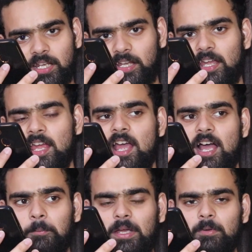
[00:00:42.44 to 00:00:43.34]
ठीक है
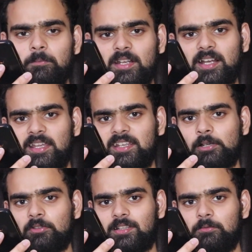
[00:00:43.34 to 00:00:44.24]
अब यहाँ पे मेरा कहने
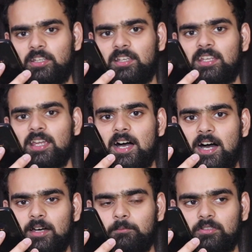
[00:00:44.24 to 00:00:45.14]
का मतलब ये है कि
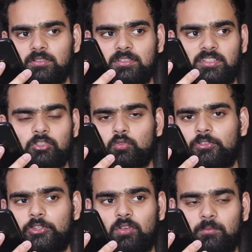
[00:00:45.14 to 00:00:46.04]
आप ये
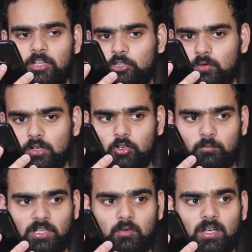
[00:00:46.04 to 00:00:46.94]
सोचते हो कि मैं न्यू
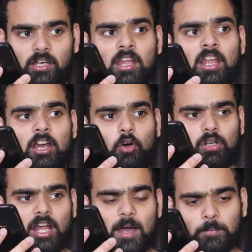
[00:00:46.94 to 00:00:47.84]
अकाउंट बनाऊंगा
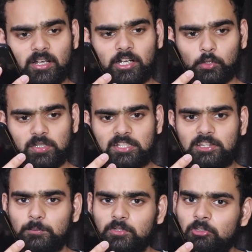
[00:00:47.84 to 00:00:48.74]
और आप क्या करते हो
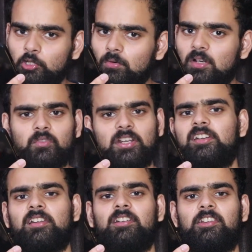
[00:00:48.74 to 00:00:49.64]
एकदम से न्यू अकाउंट
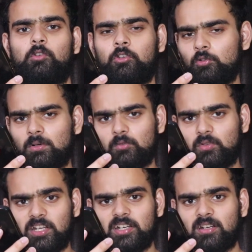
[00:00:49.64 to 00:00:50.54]
क्रिएट कर लेते हो न्यू
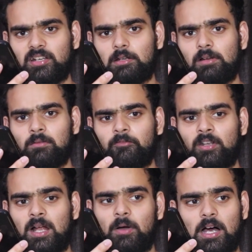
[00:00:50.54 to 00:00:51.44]
अकाउंट क्रिएट करने के बाद में
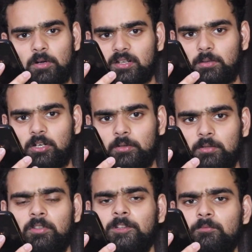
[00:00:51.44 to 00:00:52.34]
फिर आप हबड़ दबड़
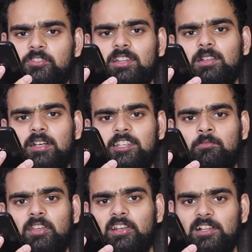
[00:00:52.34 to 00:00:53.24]
में मतलब जल्दबाजी
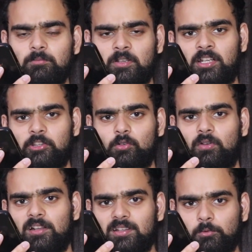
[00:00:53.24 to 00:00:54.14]
में रील्स बनाते
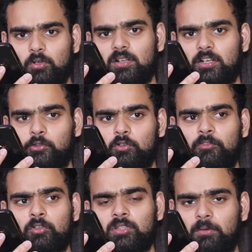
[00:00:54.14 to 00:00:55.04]
हो रील्स अपलोड करते हो
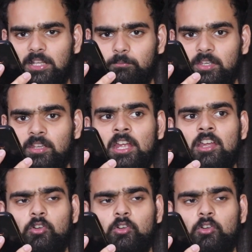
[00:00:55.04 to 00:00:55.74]
फिर उसके बाद में